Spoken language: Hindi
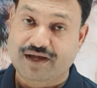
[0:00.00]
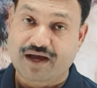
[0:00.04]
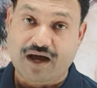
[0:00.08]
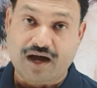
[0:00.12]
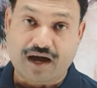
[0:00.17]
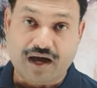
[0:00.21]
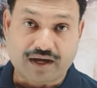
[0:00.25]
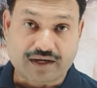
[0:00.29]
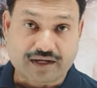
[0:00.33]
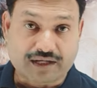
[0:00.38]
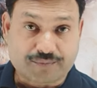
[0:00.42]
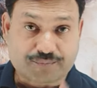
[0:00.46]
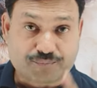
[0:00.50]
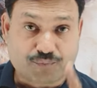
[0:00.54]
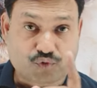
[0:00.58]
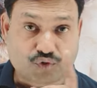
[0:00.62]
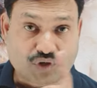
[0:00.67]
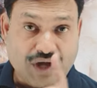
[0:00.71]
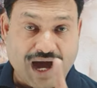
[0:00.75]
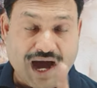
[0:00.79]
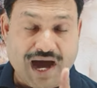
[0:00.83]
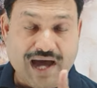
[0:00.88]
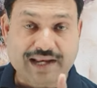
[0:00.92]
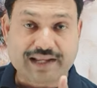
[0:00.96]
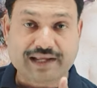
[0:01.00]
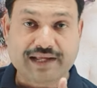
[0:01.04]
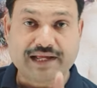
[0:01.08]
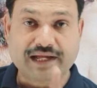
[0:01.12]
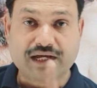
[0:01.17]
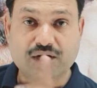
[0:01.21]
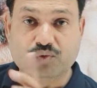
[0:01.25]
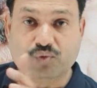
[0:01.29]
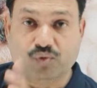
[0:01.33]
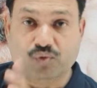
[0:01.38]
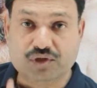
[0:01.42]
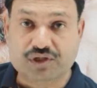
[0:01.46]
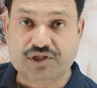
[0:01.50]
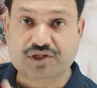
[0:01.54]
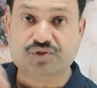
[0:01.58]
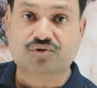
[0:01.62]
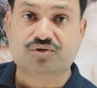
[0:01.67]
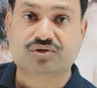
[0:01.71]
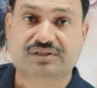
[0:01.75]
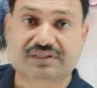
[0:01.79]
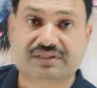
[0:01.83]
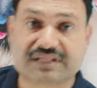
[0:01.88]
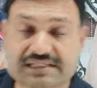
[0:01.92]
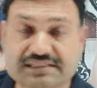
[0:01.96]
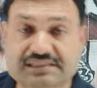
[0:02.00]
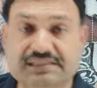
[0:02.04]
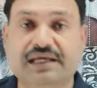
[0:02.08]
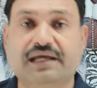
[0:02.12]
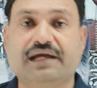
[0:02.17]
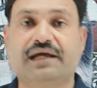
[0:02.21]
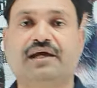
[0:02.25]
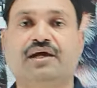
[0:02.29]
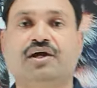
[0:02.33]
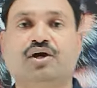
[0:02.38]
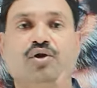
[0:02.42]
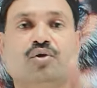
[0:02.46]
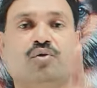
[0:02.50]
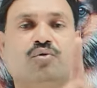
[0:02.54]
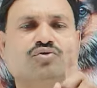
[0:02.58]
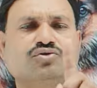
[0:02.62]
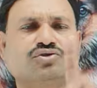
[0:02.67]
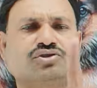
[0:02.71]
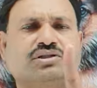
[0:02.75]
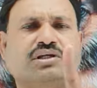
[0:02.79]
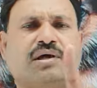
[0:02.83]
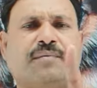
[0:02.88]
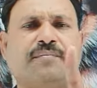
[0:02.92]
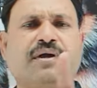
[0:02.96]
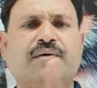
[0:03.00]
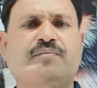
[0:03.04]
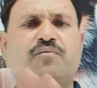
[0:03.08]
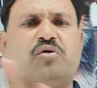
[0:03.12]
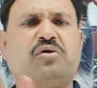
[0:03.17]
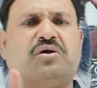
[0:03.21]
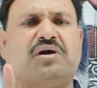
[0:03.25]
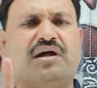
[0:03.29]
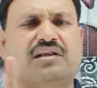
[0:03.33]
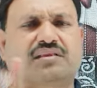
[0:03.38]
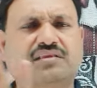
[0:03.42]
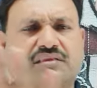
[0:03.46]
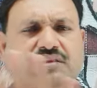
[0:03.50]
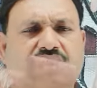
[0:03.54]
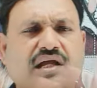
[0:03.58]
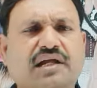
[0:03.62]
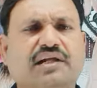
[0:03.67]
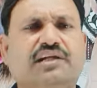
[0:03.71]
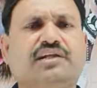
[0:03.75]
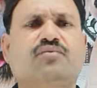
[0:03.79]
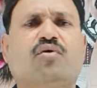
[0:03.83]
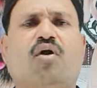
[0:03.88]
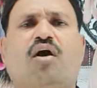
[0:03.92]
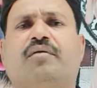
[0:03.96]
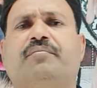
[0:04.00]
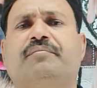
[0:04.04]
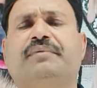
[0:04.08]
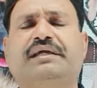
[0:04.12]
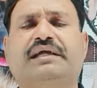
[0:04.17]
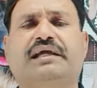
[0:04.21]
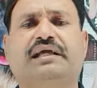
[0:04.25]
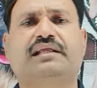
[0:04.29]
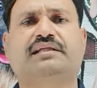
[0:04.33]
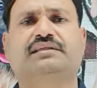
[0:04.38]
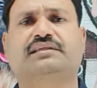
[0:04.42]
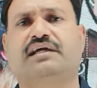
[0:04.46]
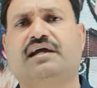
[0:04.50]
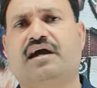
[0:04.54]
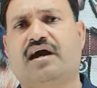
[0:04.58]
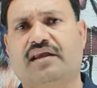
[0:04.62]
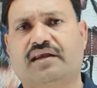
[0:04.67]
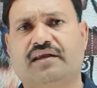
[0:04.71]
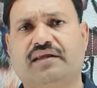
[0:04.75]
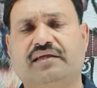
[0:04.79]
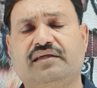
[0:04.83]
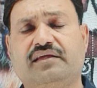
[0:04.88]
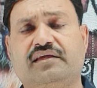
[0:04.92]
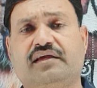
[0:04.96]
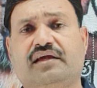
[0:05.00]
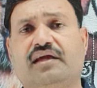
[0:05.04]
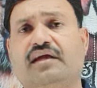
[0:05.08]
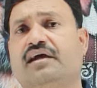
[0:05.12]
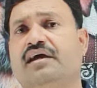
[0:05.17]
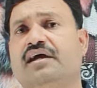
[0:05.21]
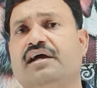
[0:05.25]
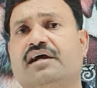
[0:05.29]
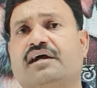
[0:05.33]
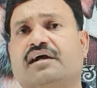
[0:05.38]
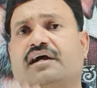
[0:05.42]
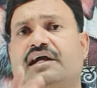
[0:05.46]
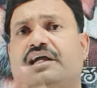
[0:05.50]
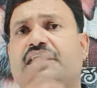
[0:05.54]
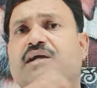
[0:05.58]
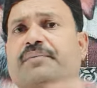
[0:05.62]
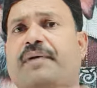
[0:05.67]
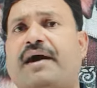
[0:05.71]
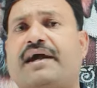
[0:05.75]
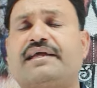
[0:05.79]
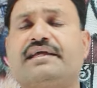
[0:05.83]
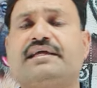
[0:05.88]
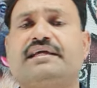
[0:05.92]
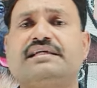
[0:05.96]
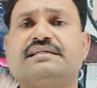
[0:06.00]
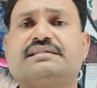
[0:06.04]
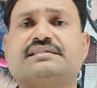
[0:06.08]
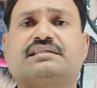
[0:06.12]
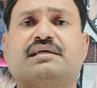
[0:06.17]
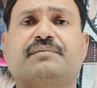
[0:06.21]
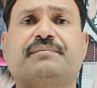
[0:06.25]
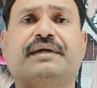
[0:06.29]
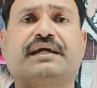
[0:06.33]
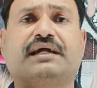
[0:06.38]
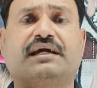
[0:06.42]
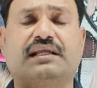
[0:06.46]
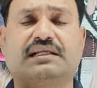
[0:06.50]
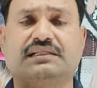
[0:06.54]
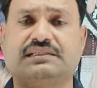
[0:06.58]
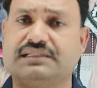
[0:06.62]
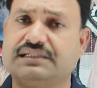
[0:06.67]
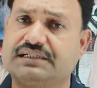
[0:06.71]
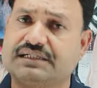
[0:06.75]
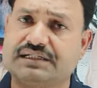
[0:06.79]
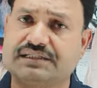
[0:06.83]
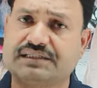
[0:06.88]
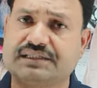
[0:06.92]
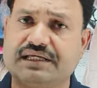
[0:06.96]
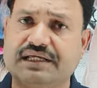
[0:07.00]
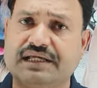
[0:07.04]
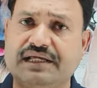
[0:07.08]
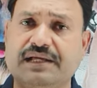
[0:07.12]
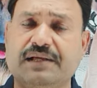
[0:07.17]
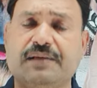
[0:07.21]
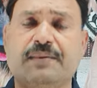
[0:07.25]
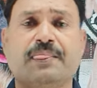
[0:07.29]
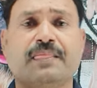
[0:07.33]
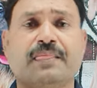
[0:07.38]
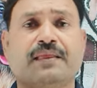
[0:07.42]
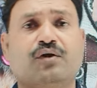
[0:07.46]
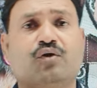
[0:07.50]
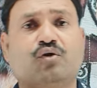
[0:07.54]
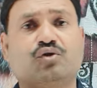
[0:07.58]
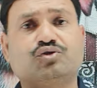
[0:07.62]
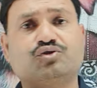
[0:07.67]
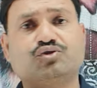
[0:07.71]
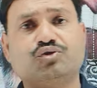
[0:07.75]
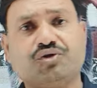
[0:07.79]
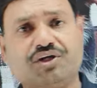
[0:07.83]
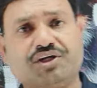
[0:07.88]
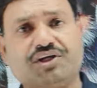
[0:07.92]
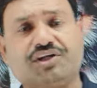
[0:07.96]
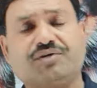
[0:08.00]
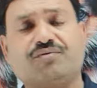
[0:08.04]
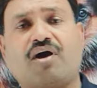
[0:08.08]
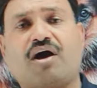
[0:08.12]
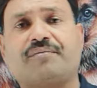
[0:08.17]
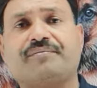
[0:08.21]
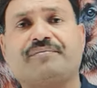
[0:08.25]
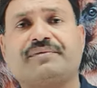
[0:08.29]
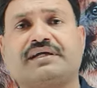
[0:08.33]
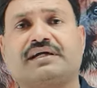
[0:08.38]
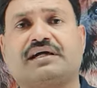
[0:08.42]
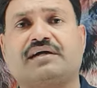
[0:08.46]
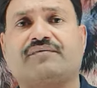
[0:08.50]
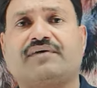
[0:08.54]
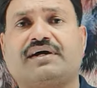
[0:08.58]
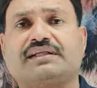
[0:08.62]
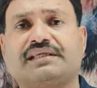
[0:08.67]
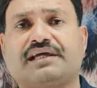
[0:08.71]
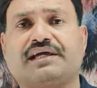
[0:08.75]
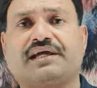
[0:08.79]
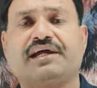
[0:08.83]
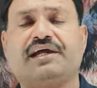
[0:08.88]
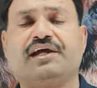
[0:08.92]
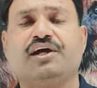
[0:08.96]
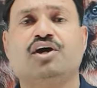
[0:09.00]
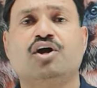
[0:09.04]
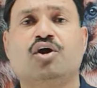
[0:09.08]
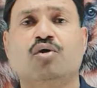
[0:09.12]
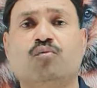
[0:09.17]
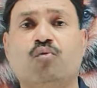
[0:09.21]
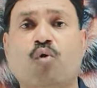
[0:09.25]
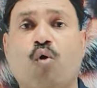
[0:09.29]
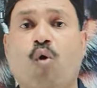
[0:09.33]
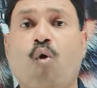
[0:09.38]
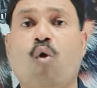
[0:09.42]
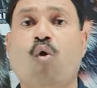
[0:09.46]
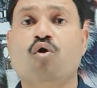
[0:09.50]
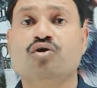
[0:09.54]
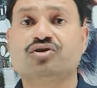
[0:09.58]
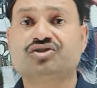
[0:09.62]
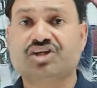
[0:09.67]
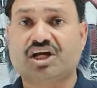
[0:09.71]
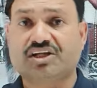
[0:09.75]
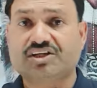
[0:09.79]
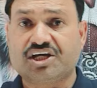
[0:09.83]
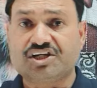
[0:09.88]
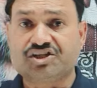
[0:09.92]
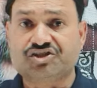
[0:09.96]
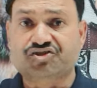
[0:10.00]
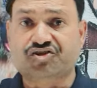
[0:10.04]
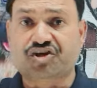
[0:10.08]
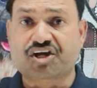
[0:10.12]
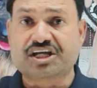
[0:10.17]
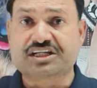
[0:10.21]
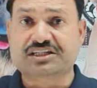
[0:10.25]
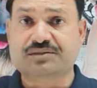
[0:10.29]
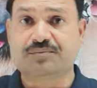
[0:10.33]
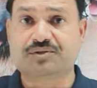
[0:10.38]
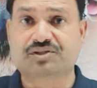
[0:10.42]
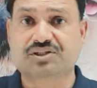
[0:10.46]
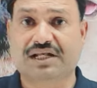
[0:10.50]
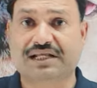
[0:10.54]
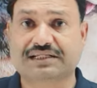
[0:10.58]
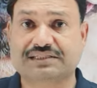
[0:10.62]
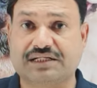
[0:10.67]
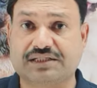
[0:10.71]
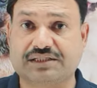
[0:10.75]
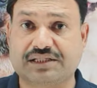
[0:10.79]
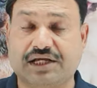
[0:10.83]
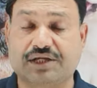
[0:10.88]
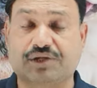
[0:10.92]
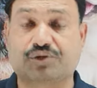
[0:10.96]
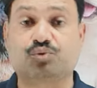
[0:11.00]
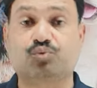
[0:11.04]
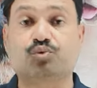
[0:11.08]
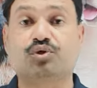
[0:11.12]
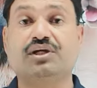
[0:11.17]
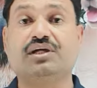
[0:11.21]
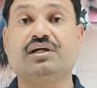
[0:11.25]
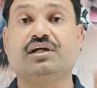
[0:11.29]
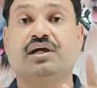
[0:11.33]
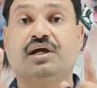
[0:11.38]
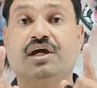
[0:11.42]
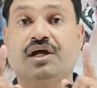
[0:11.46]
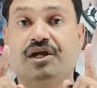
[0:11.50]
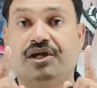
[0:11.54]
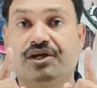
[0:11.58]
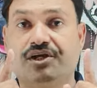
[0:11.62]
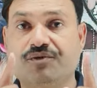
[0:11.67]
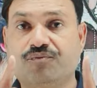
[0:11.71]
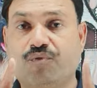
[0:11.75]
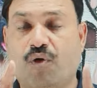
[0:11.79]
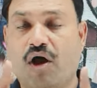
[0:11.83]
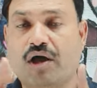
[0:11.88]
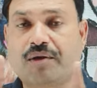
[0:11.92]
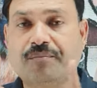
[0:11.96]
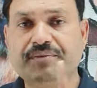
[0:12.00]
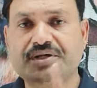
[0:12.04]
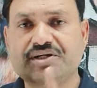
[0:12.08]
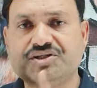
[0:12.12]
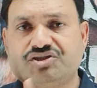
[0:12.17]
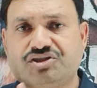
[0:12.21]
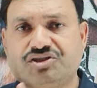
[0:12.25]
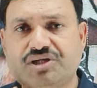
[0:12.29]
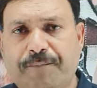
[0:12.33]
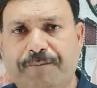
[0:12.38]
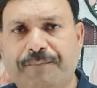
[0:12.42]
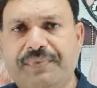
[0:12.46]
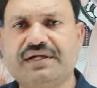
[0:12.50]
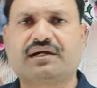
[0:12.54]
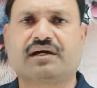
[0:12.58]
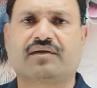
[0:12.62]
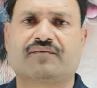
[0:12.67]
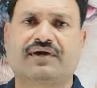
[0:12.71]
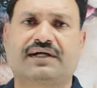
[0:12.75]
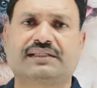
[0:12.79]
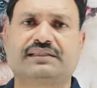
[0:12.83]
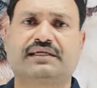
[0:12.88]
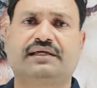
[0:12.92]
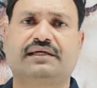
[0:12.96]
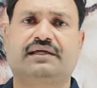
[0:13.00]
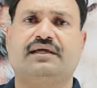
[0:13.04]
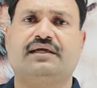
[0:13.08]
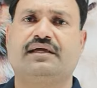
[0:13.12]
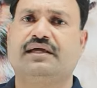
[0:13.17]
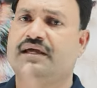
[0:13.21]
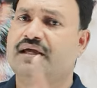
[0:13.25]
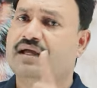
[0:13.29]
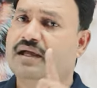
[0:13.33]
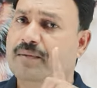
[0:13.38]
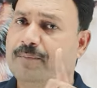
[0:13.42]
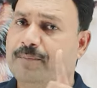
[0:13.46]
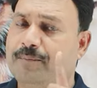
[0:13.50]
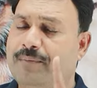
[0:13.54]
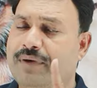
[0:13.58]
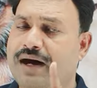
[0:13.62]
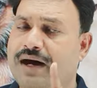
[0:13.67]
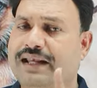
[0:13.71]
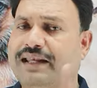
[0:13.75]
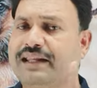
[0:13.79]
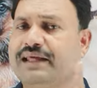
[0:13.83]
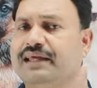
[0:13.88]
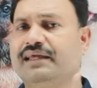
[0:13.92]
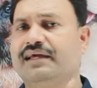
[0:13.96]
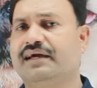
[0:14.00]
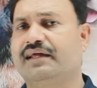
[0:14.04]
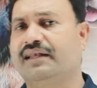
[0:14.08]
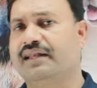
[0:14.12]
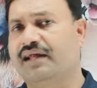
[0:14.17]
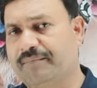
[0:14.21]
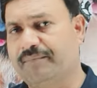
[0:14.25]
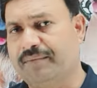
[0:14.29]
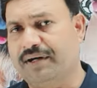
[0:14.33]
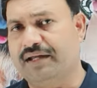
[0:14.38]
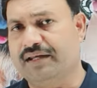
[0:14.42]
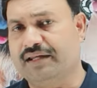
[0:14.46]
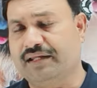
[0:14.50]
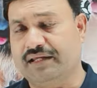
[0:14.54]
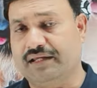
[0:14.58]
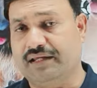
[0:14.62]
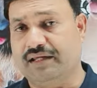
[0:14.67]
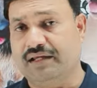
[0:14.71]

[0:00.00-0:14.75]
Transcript: अगर बुखार है उल्टी और दस्त है उस समय वो कतई डिवॉर्मिंग के लिए तैयार नहीं है कई भाई इस समय गलती करते हैं और जो ही डिवॉर्मिंग करवाते हैं वो और ज़्यादा स्ट्रेस में चला जाता है क्योंकि डिवॉर्मिंग जब भी करवाते हैं माने या ना माने